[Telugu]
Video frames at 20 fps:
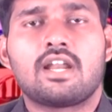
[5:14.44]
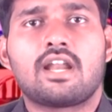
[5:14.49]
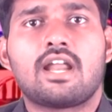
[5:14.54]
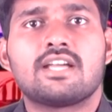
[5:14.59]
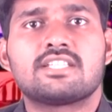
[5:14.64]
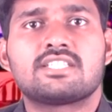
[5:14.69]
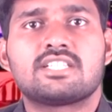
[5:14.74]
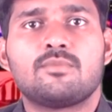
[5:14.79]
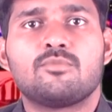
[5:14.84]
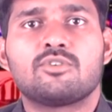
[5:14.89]

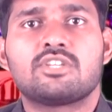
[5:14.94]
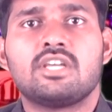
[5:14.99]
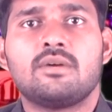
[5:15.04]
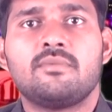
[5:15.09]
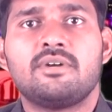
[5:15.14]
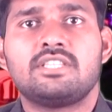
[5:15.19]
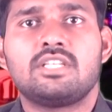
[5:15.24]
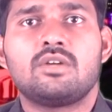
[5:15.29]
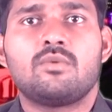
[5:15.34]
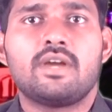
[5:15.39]
రాష్ట్ర
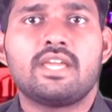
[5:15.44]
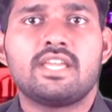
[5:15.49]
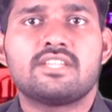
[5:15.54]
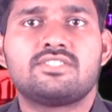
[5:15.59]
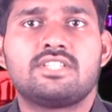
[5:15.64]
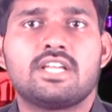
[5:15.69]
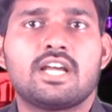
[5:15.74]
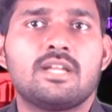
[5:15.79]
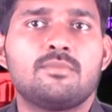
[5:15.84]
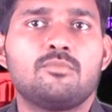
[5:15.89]
ముఖ్యమంత్రి
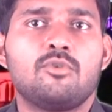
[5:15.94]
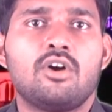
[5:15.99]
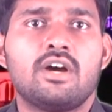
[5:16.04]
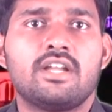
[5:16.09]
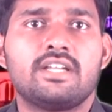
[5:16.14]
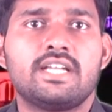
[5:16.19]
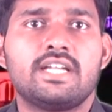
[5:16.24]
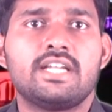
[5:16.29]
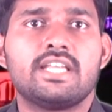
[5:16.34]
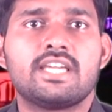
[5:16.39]
వైఎస్
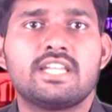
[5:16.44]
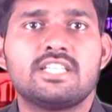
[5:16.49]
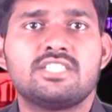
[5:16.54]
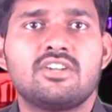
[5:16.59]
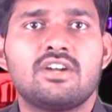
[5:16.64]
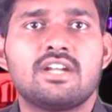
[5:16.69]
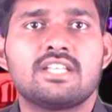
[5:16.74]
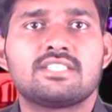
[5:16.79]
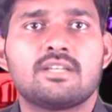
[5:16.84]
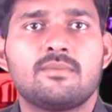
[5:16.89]
జగన్మోహన్ రెడ్డి
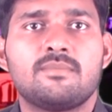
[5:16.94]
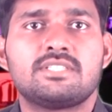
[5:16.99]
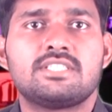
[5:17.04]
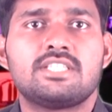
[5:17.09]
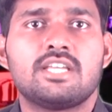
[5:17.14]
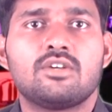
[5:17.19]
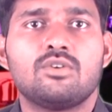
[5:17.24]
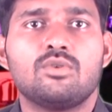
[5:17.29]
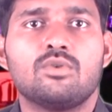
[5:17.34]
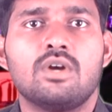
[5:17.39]
గిరిజనుల
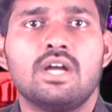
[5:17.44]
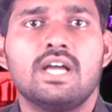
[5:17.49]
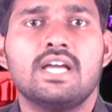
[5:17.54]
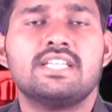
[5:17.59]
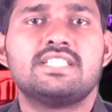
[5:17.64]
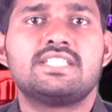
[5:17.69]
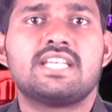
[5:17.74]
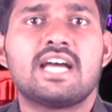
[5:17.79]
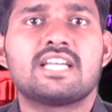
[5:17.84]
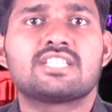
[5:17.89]
సమస్యకు
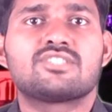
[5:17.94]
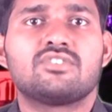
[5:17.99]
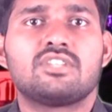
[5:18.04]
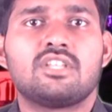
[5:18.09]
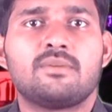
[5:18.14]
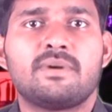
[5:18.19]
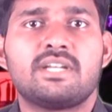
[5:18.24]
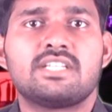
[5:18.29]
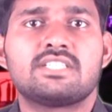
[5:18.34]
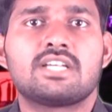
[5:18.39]

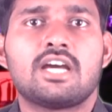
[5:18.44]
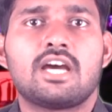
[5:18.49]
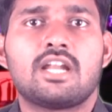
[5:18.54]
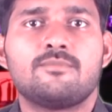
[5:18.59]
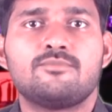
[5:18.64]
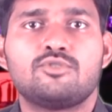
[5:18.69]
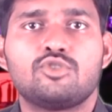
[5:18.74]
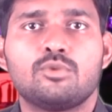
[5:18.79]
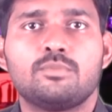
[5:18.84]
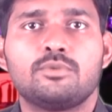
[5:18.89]
శాశ్వత
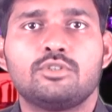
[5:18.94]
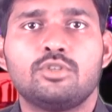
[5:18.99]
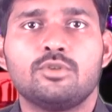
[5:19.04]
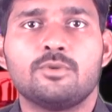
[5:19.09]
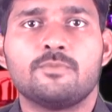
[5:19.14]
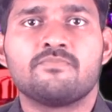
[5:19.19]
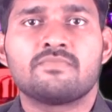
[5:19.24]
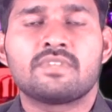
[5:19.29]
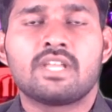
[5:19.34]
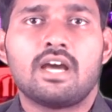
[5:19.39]
పరిష్కారం చూపుతూ
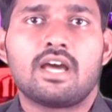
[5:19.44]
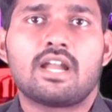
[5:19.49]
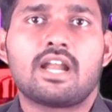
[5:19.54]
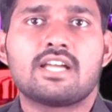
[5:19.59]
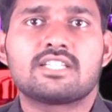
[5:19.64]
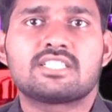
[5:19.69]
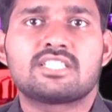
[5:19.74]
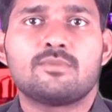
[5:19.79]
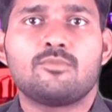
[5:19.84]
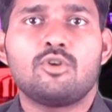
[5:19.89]

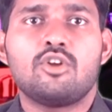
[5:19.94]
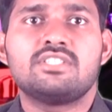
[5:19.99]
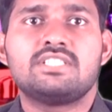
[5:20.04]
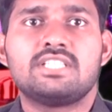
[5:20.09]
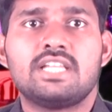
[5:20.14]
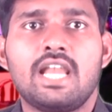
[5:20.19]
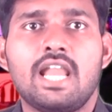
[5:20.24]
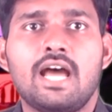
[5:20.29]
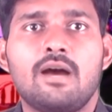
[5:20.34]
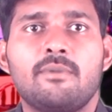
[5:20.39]
రాష్ట్రంలో
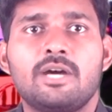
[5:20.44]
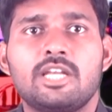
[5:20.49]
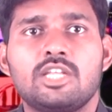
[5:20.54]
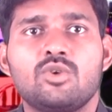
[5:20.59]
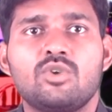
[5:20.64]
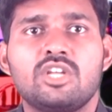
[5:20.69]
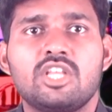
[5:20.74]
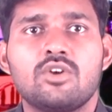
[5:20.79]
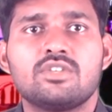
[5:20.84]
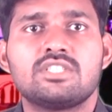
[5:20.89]
జిల్లా
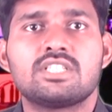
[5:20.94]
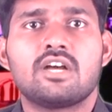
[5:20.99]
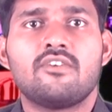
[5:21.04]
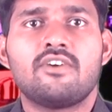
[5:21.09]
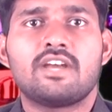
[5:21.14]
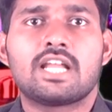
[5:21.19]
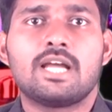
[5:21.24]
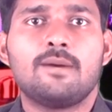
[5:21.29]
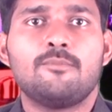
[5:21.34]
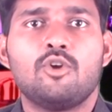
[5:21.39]
మరియు
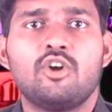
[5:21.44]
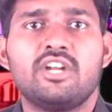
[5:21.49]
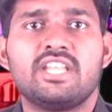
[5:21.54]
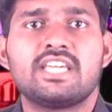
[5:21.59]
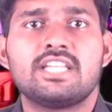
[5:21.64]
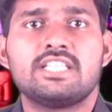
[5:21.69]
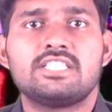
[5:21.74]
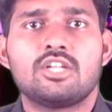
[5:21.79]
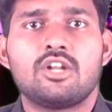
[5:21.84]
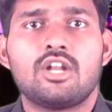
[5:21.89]
నియోజకవర్గంలోని
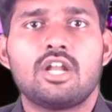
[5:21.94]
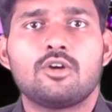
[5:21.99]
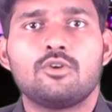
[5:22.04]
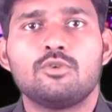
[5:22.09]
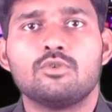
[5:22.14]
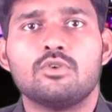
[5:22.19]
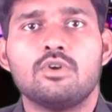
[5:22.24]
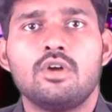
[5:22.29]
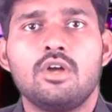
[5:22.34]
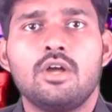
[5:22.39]

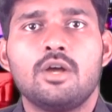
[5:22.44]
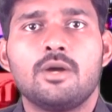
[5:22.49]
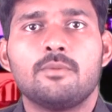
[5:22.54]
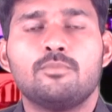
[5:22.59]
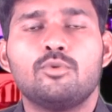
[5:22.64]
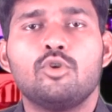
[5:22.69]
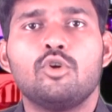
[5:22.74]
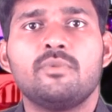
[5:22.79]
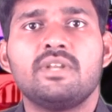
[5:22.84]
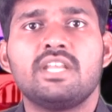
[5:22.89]
గిరిజనులకు
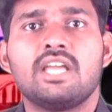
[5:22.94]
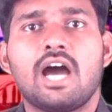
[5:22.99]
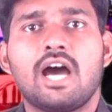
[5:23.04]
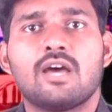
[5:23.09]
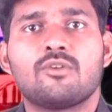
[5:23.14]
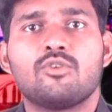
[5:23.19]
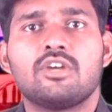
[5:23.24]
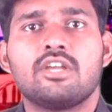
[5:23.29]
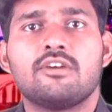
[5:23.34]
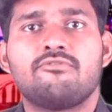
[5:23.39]
భూమిని
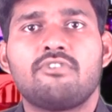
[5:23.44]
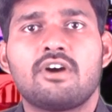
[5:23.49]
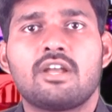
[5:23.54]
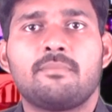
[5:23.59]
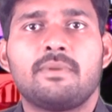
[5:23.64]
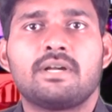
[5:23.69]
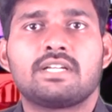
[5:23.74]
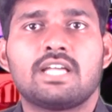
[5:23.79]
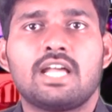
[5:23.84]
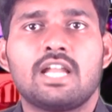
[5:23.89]
ఆర్ఓఎఫ్ఆర్
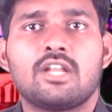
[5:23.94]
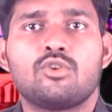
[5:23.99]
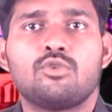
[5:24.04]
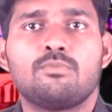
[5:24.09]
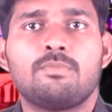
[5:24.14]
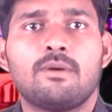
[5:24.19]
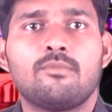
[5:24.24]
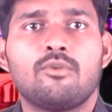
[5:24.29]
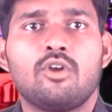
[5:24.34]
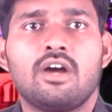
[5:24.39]
పట్టాల
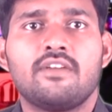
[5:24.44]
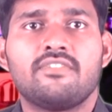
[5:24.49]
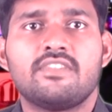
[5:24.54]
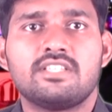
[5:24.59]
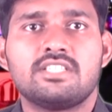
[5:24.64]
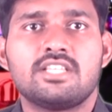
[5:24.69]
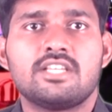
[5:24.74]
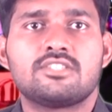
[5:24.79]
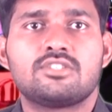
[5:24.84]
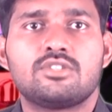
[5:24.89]
రూపంలో
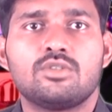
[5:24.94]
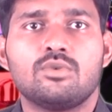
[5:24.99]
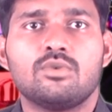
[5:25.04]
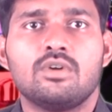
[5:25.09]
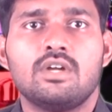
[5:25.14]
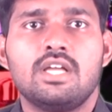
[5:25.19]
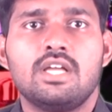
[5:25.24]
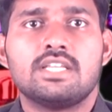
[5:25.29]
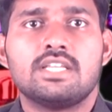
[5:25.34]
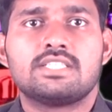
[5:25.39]
అందజేస్తూ
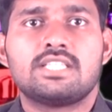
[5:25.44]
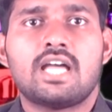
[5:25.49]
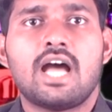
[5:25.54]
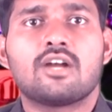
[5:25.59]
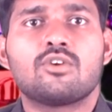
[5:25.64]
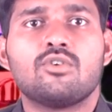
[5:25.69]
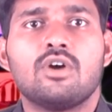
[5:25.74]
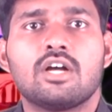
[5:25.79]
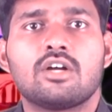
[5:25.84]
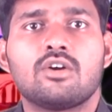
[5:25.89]

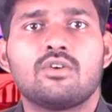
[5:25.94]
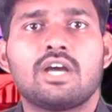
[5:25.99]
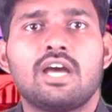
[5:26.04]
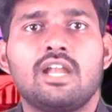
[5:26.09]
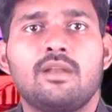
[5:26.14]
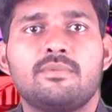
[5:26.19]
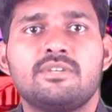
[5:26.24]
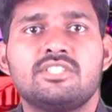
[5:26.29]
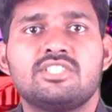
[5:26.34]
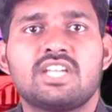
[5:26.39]
సాగు హక్కు
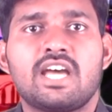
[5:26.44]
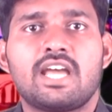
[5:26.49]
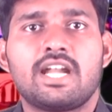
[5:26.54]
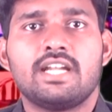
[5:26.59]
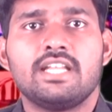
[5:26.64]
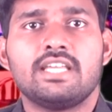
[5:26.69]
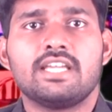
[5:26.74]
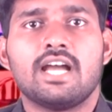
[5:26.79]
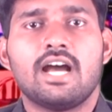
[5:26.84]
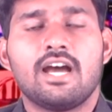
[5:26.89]

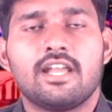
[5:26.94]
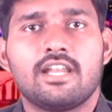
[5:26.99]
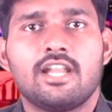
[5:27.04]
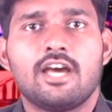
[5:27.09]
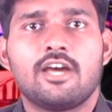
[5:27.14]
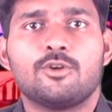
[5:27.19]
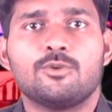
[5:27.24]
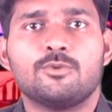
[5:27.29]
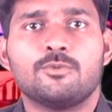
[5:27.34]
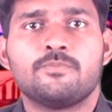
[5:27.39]
కల్పించారని
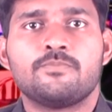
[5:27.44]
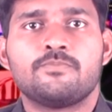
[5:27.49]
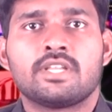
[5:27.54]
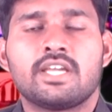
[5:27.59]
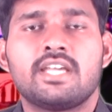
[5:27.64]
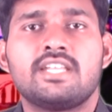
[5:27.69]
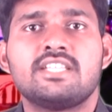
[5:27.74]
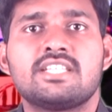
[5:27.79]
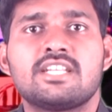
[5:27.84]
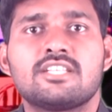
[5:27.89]
అన్నారు
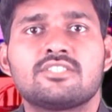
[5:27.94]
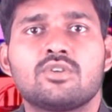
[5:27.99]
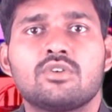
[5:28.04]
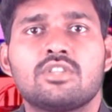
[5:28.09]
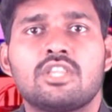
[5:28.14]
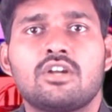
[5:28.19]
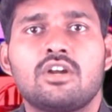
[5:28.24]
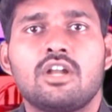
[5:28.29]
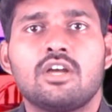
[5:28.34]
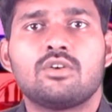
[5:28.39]
గిరిజన
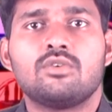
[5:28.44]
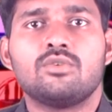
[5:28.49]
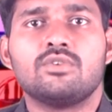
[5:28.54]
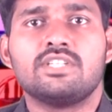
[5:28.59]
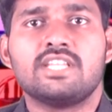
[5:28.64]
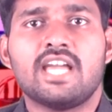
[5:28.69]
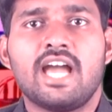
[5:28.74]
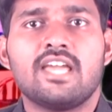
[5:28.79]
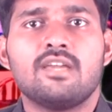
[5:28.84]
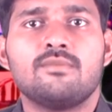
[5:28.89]
సోదరులకు
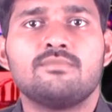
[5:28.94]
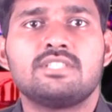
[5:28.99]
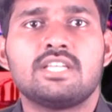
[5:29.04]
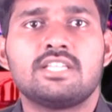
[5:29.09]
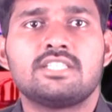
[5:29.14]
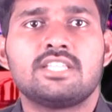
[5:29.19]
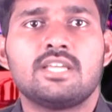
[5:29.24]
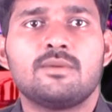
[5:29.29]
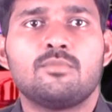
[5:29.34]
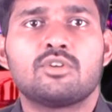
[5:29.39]
న్యాయం
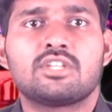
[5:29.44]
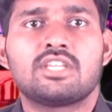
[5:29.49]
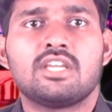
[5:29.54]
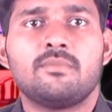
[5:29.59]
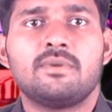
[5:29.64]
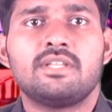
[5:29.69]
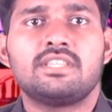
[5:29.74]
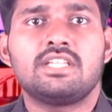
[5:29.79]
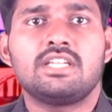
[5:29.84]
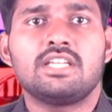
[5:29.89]
చేసే
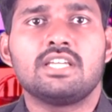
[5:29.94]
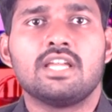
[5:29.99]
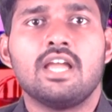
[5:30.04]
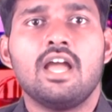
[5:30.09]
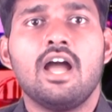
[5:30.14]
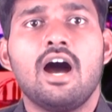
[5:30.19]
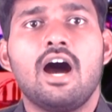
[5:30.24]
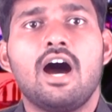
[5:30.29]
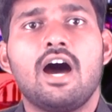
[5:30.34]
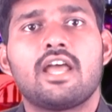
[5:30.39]
ముఖ్యమంత్రి
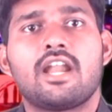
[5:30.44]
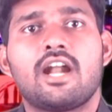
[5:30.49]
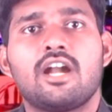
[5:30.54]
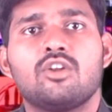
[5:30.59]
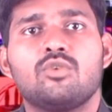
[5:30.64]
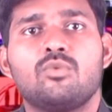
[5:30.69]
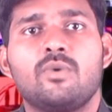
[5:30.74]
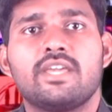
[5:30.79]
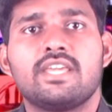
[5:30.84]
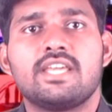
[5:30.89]

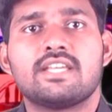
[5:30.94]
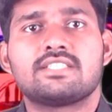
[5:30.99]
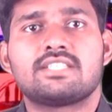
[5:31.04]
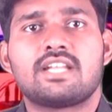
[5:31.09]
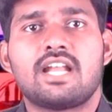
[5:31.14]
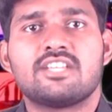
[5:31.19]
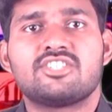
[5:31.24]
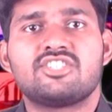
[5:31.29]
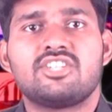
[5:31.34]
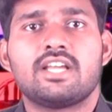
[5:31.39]
ఆనాడు వైఎస్
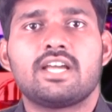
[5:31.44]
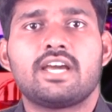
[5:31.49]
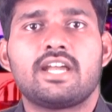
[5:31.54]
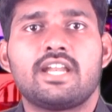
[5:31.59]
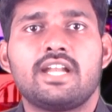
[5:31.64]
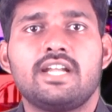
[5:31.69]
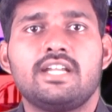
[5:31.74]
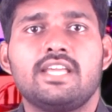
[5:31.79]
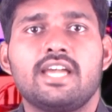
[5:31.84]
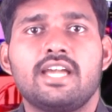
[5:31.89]

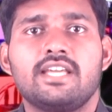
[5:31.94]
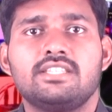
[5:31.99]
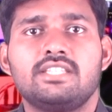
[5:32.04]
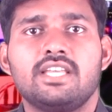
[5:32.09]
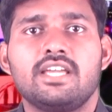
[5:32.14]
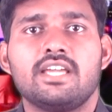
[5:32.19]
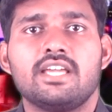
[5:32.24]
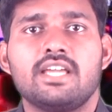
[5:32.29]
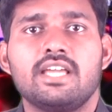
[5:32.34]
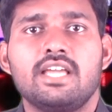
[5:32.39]
రాజశేఖర్ రెడ్డి
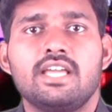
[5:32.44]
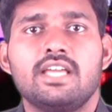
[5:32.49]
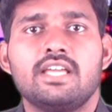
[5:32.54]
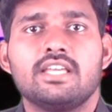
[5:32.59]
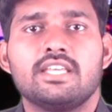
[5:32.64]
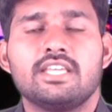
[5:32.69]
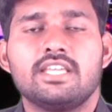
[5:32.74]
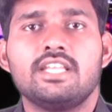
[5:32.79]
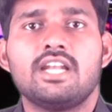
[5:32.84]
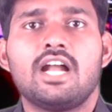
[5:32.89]
అయితే
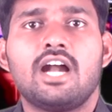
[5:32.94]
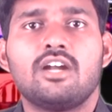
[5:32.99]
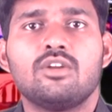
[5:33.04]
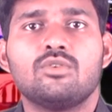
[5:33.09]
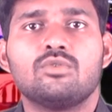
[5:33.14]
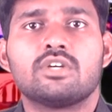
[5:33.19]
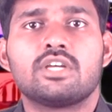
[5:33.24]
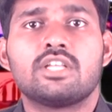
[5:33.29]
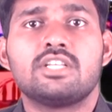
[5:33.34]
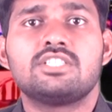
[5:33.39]

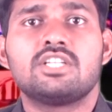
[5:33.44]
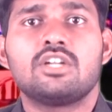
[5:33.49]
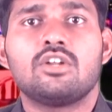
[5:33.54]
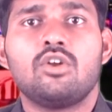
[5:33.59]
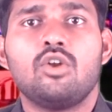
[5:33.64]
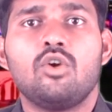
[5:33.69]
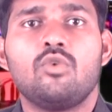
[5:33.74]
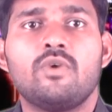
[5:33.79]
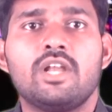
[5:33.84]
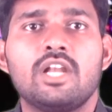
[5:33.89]
ఈనాడు
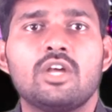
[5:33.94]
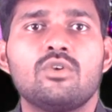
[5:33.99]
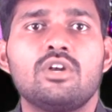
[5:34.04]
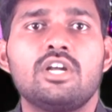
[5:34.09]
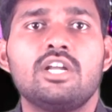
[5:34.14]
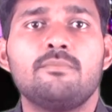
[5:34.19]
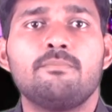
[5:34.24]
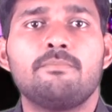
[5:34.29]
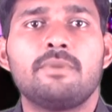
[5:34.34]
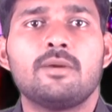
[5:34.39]
గిరిజనుల్లో
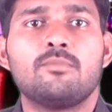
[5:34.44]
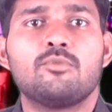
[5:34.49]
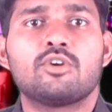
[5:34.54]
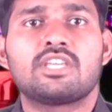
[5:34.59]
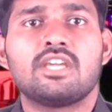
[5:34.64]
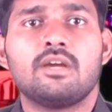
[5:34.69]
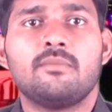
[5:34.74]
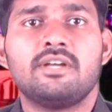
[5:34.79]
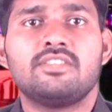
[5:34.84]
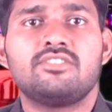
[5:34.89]
వెలుగులు నింపే
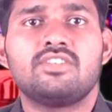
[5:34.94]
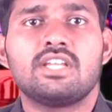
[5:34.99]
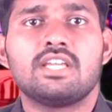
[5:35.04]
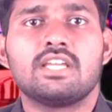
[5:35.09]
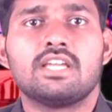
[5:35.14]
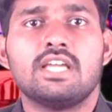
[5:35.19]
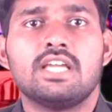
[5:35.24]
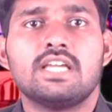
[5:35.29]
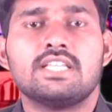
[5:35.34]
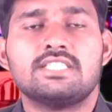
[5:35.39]
ముఖ్యమంత్రి
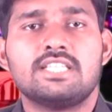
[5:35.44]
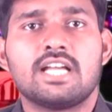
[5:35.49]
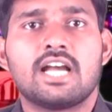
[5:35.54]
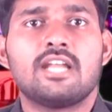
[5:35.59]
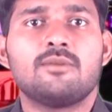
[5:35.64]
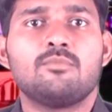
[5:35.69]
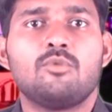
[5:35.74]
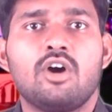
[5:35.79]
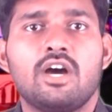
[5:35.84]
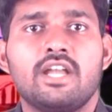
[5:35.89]

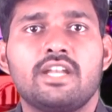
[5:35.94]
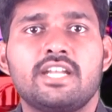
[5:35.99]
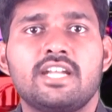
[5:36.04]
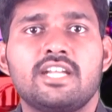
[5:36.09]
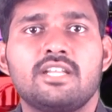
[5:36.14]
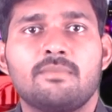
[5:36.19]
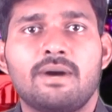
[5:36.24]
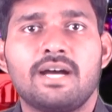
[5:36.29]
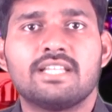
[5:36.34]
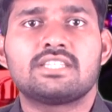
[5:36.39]
జగన్మోహన్
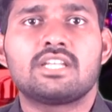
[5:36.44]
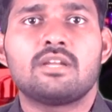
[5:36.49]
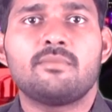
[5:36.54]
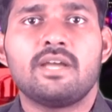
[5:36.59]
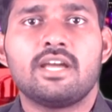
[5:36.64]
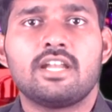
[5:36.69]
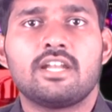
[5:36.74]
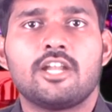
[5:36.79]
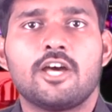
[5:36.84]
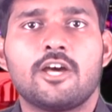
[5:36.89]
రెడ్డి
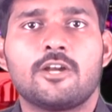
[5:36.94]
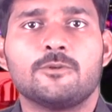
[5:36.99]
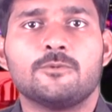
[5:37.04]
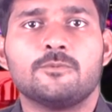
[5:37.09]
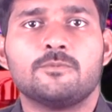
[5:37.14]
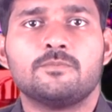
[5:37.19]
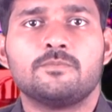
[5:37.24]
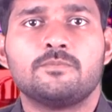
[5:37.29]
మాత్రమే అన్నారు